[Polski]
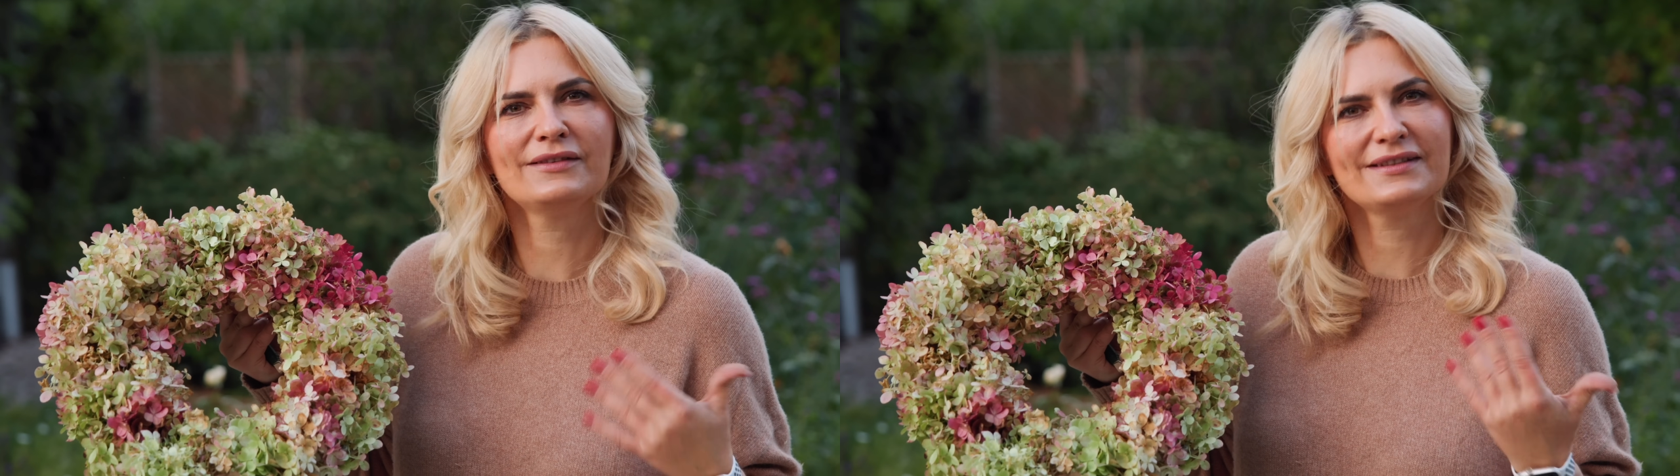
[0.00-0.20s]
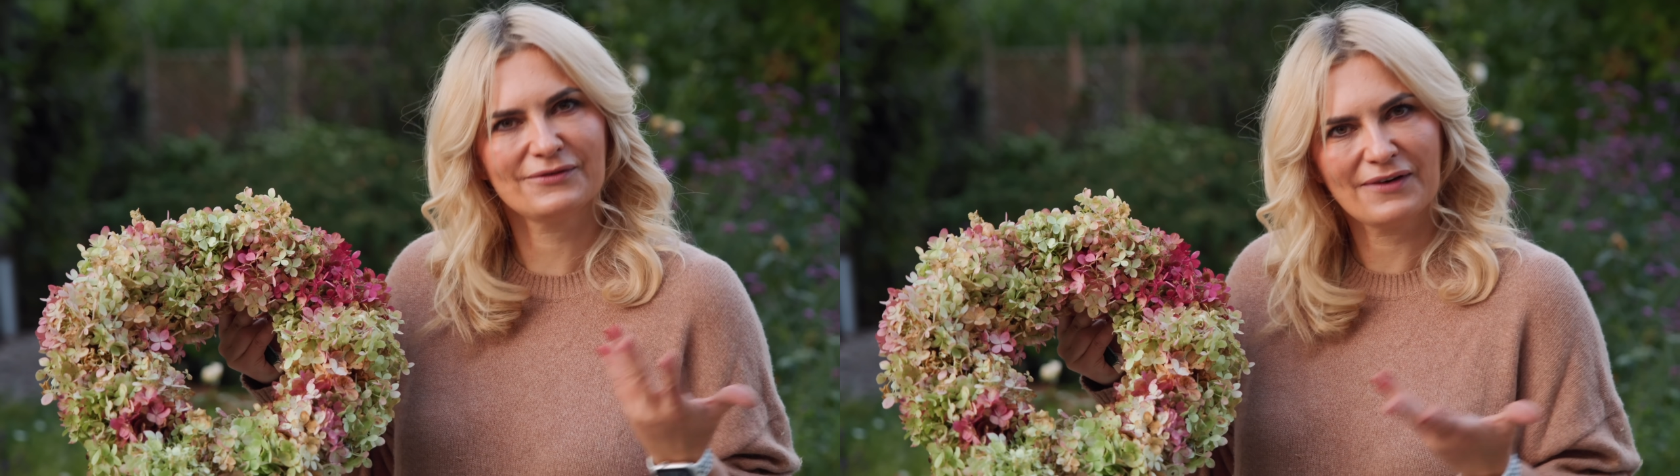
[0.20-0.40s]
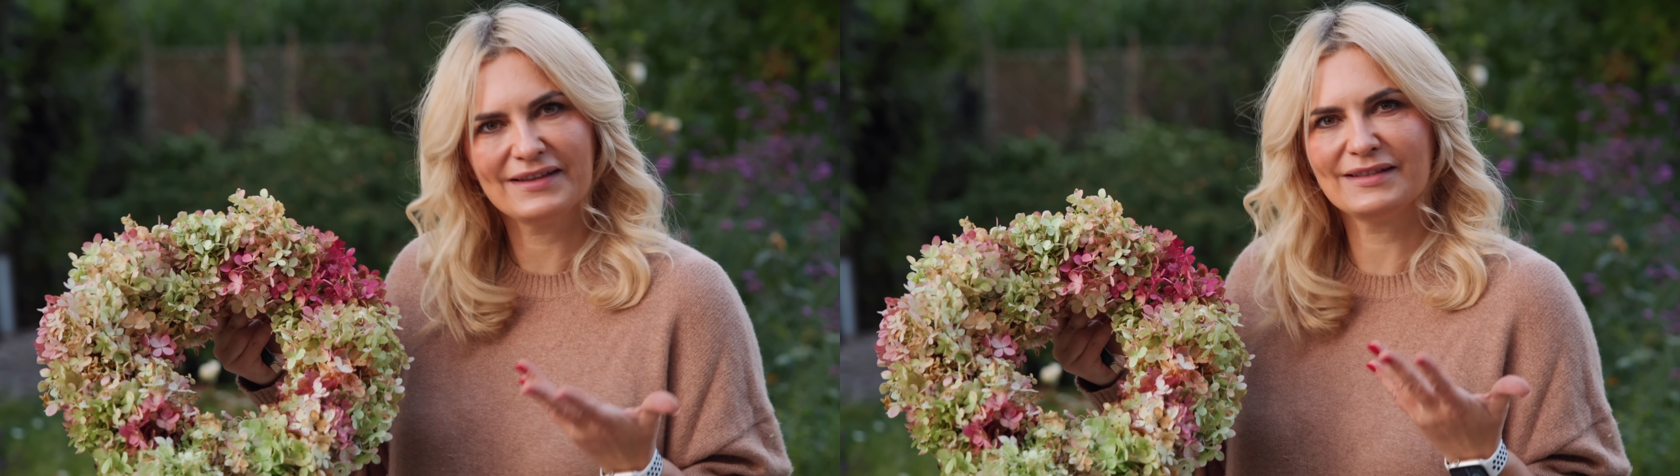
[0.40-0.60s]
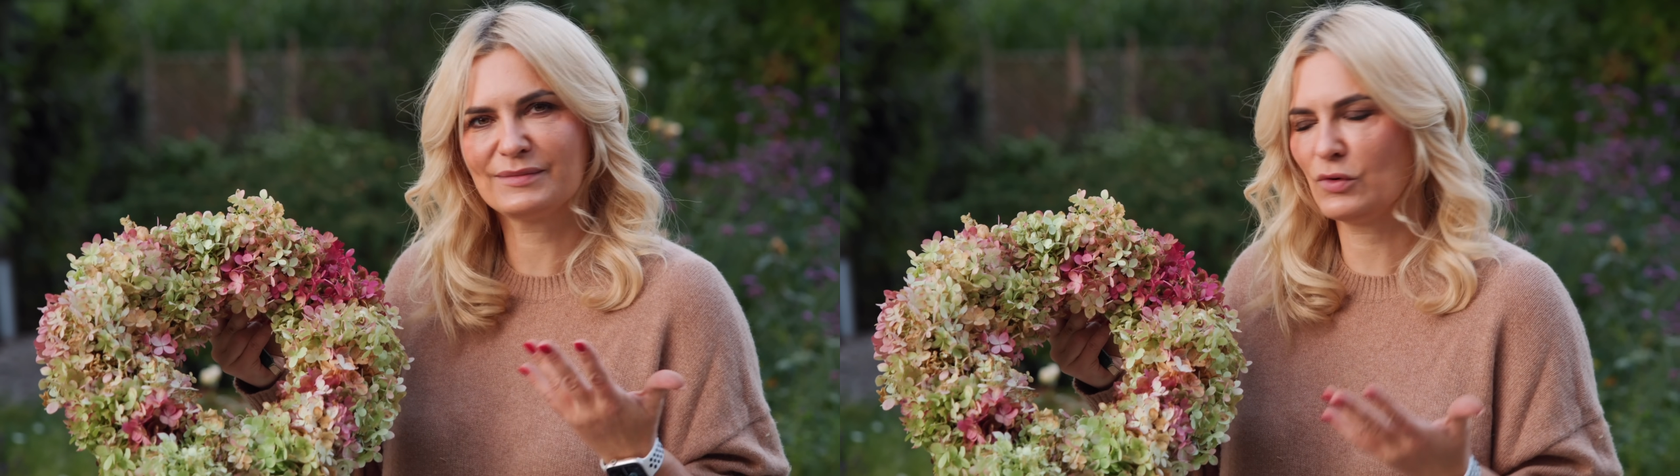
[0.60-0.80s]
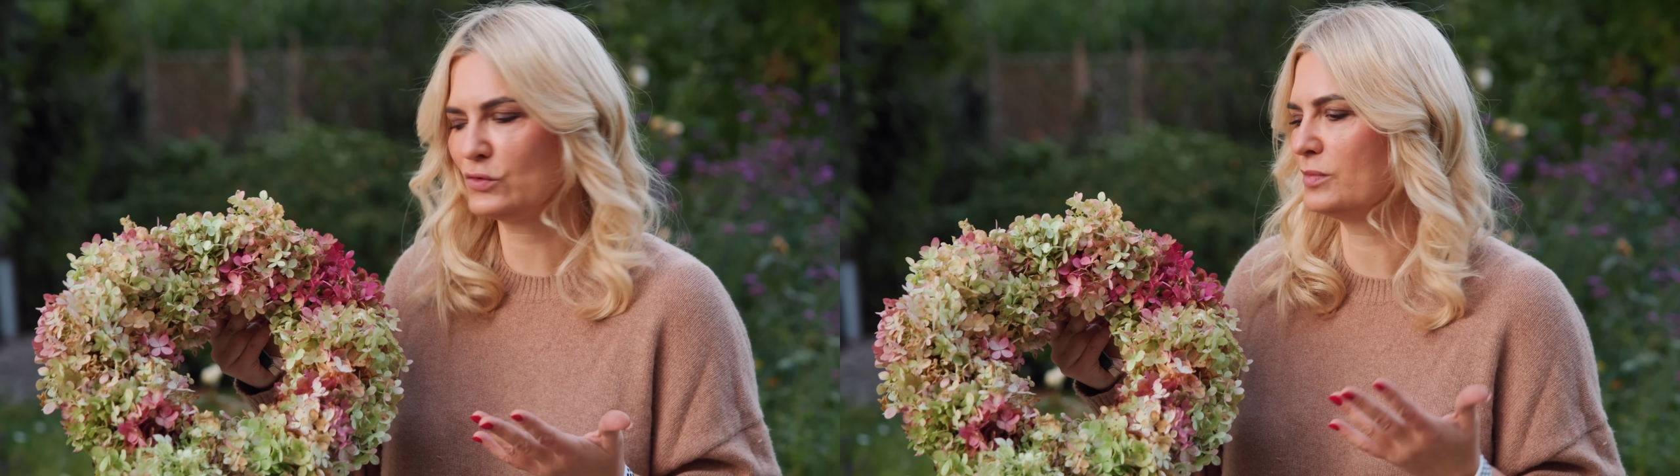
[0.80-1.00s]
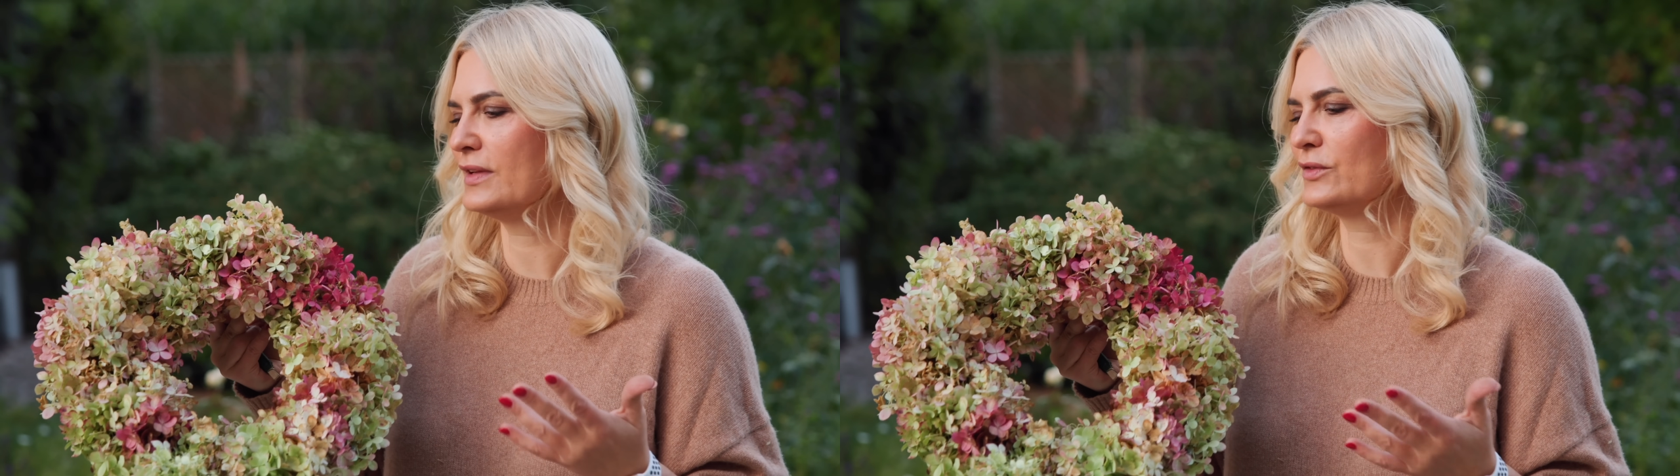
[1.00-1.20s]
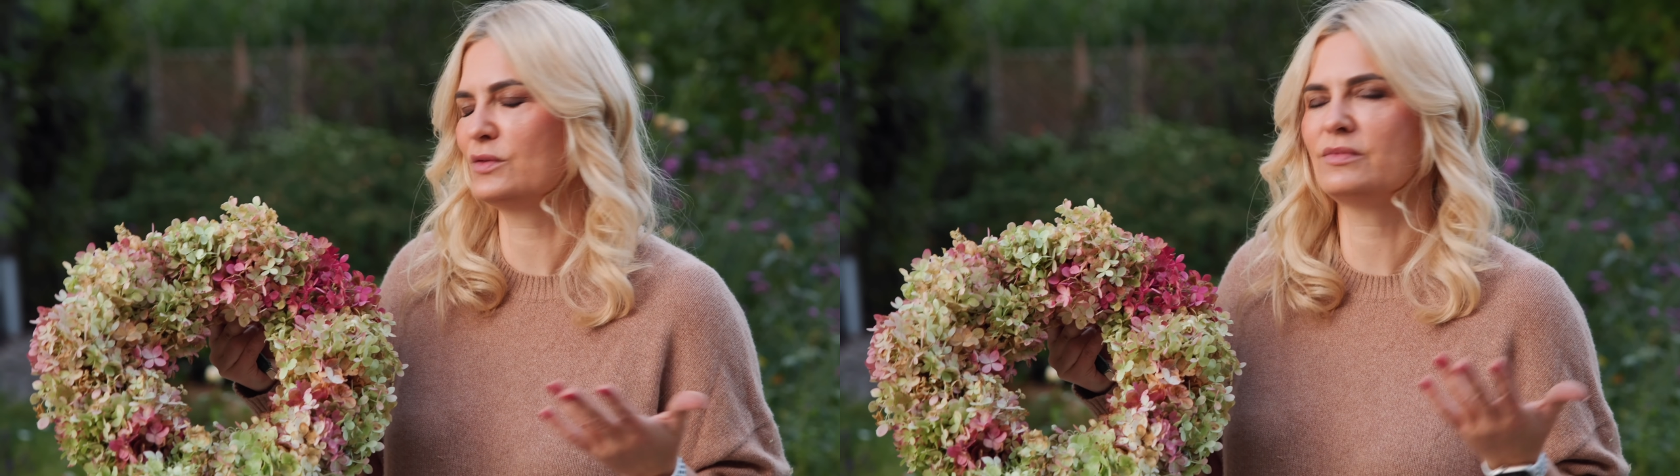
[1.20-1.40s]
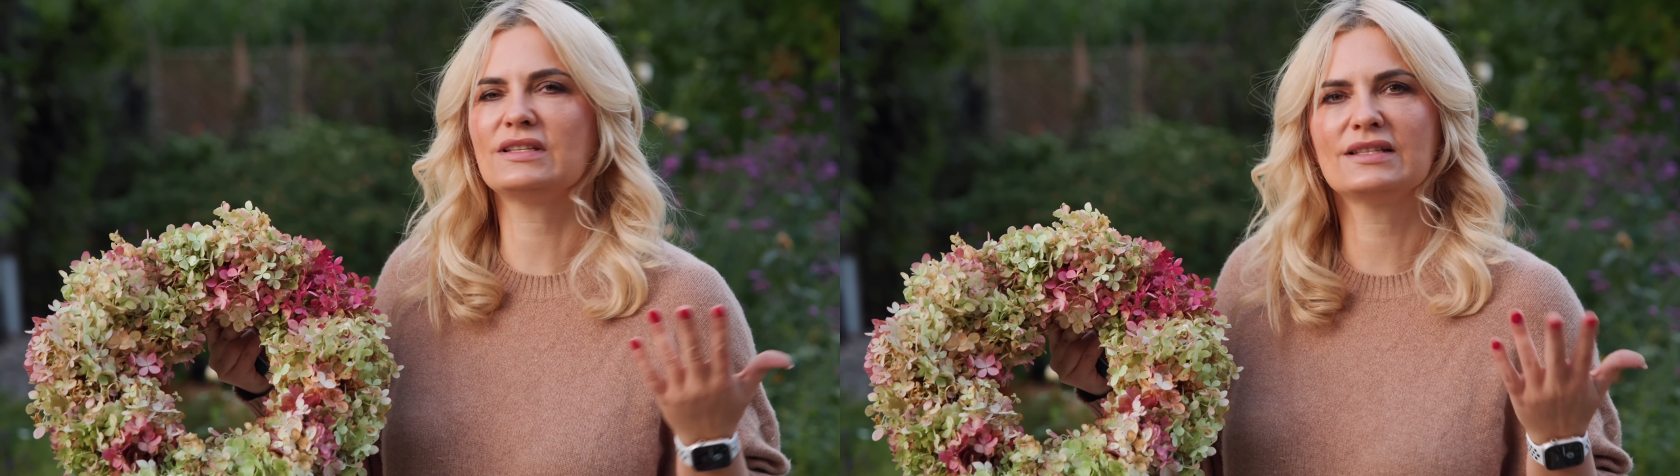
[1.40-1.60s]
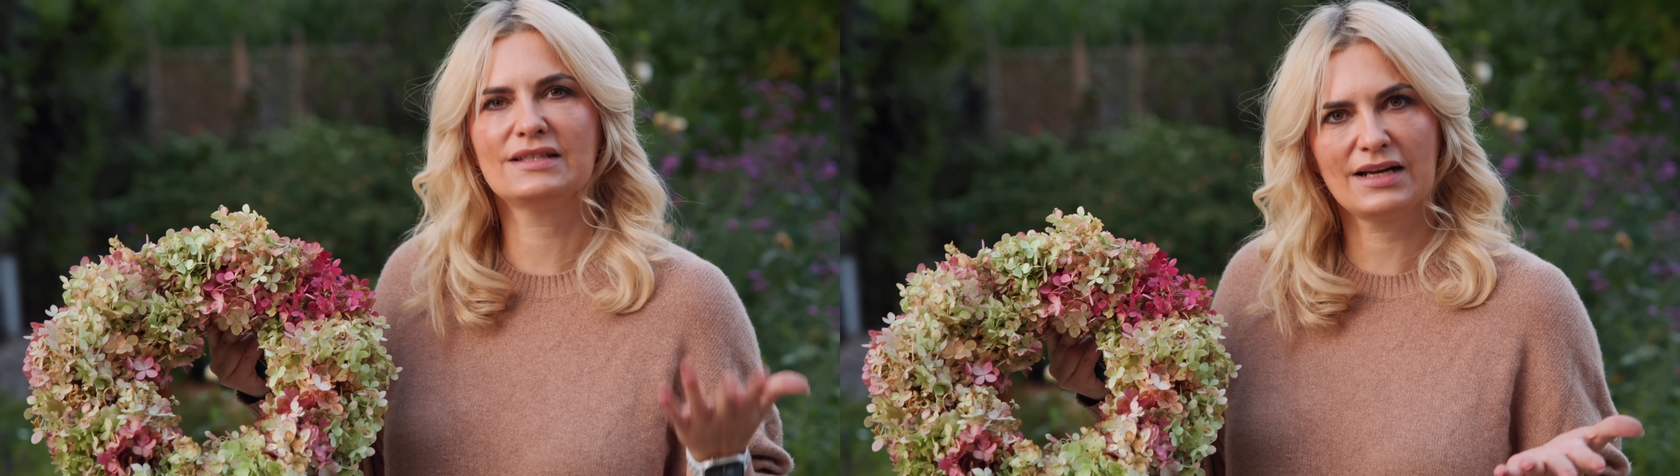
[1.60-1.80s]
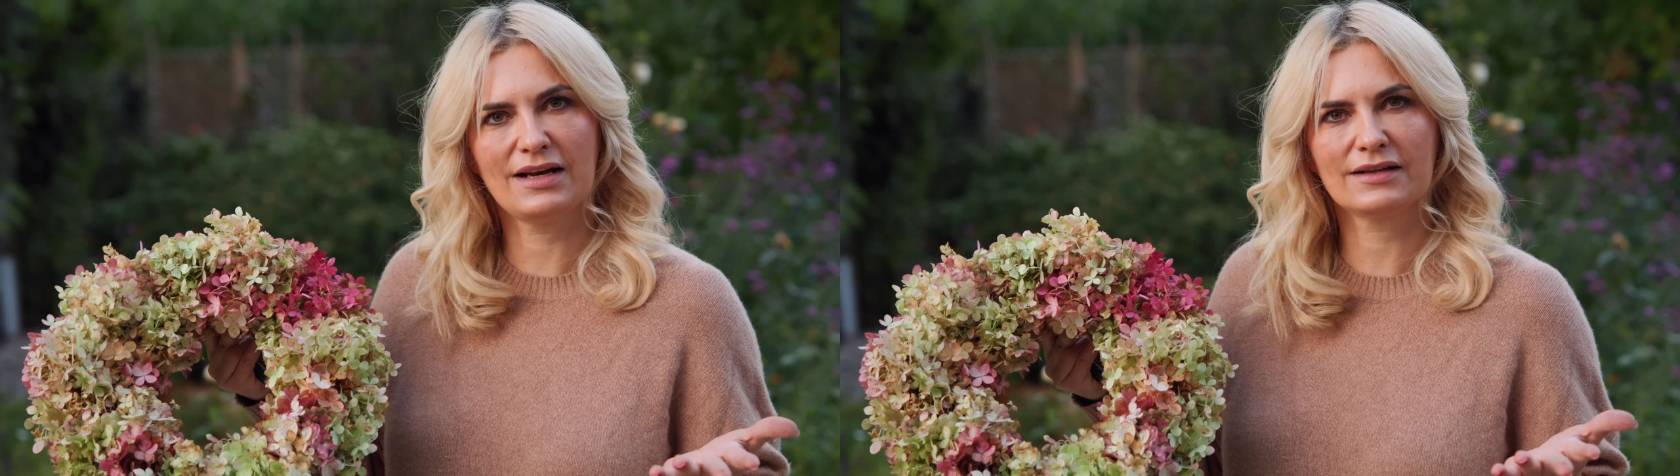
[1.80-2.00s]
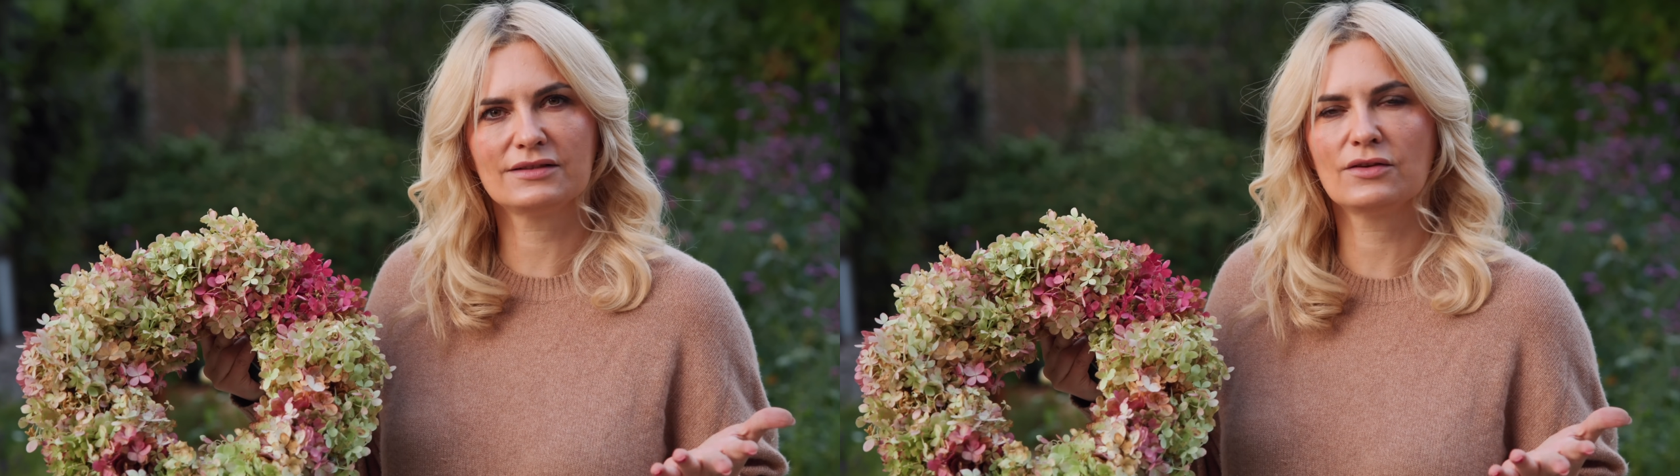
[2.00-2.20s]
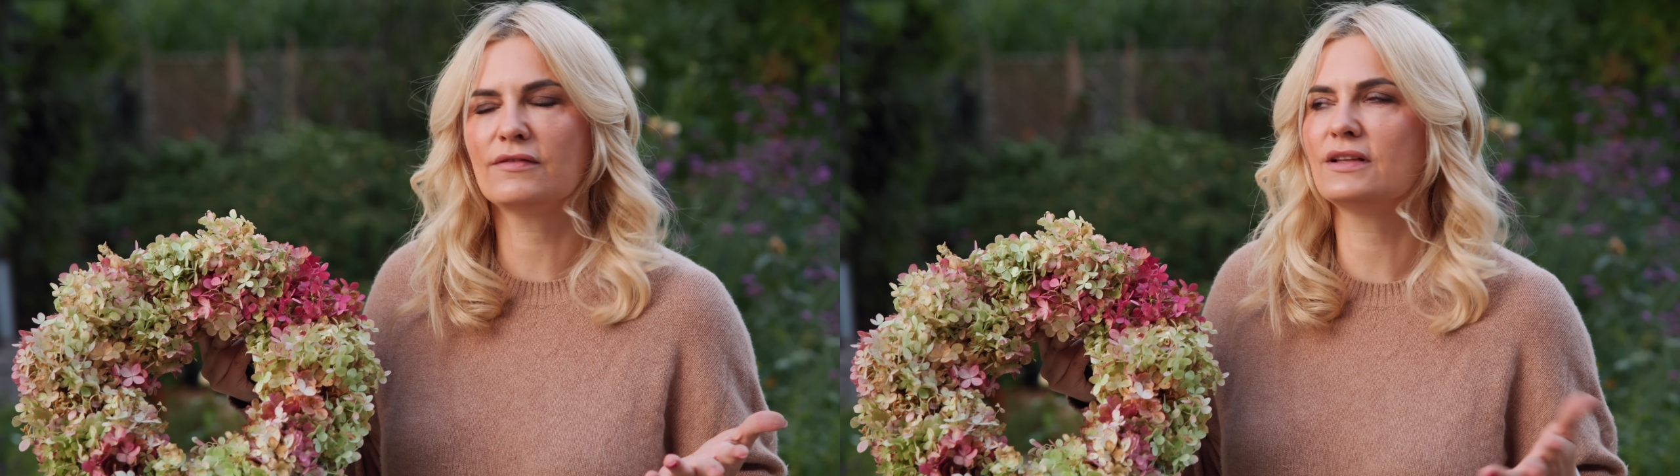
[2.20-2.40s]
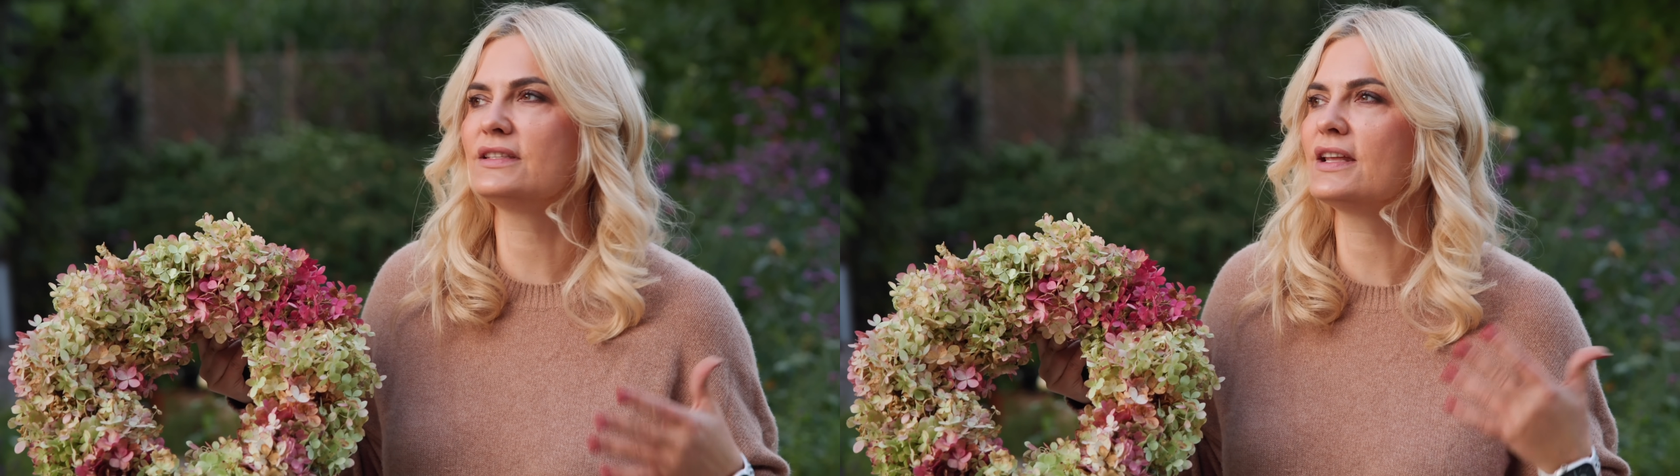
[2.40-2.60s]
To jest fajny sposób na to, żeby się zrelaksować.